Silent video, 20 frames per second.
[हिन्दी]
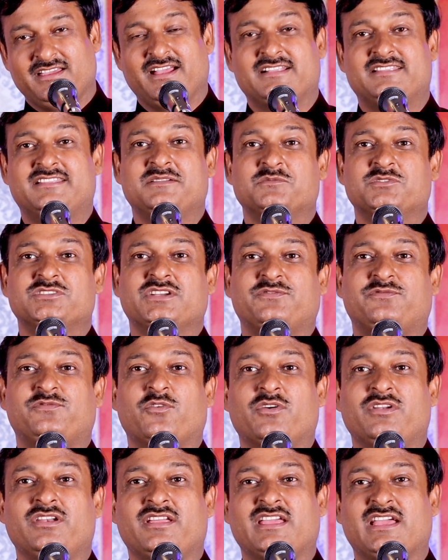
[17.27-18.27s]
एक दिन मुझे
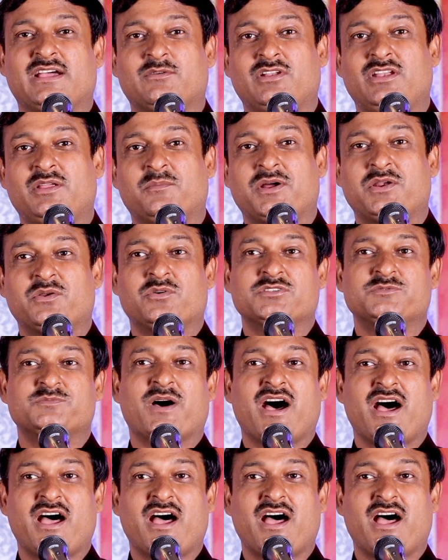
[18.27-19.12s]
फ़ोन किया बोले मनोज